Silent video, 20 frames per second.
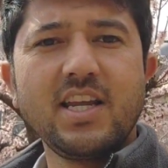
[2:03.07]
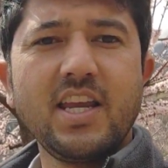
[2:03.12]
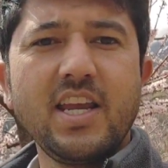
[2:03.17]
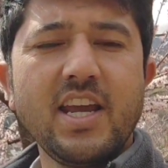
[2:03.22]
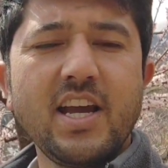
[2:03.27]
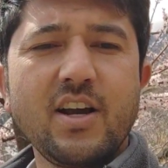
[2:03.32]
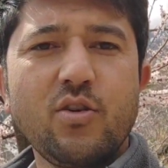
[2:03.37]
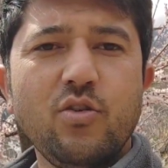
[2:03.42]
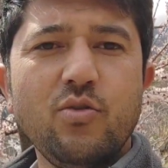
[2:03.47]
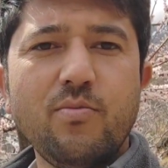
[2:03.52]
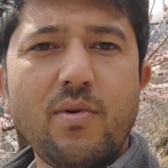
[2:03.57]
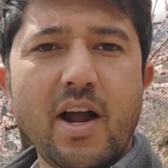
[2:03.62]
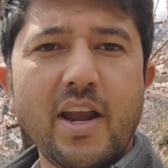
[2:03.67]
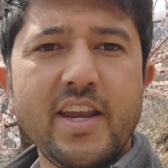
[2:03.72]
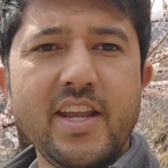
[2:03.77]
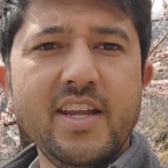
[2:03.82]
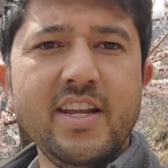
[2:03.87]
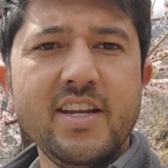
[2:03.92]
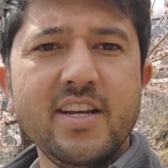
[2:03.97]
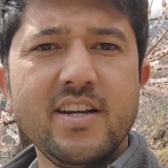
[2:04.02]
ये है
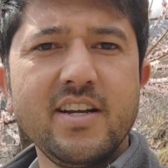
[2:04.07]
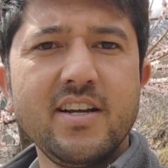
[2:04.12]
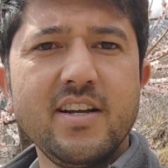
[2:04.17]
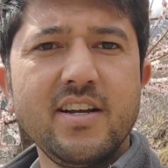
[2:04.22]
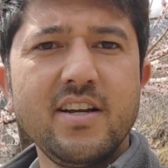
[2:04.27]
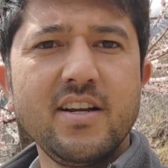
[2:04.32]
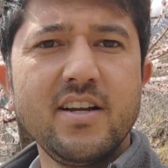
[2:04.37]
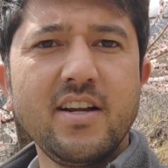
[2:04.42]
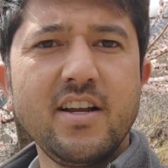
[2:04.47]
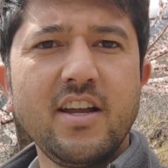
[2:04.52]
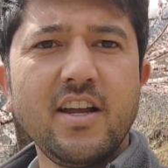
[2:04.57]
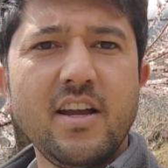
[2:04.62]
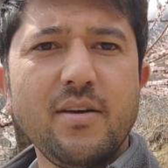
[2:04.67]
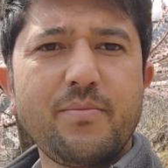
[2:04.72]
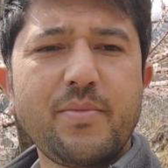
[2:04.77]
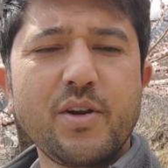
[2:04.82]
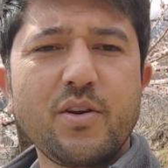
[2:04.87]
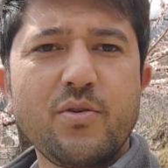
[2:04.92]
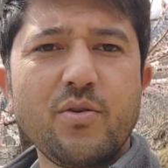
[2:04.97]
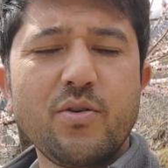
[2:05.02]
खुमानी
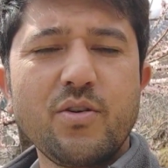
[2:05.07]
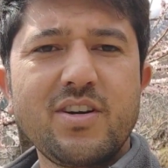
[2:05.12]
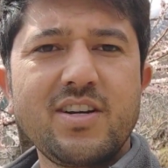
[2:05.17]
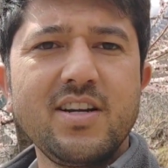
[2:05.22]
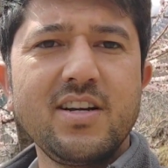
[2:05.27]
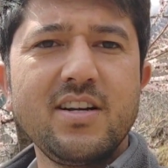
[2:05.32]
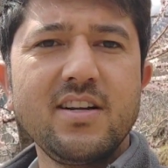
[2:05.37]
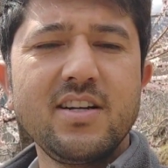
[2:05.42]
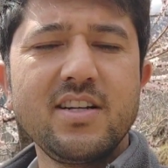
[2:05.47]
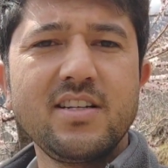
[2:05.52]
एप्रिकोट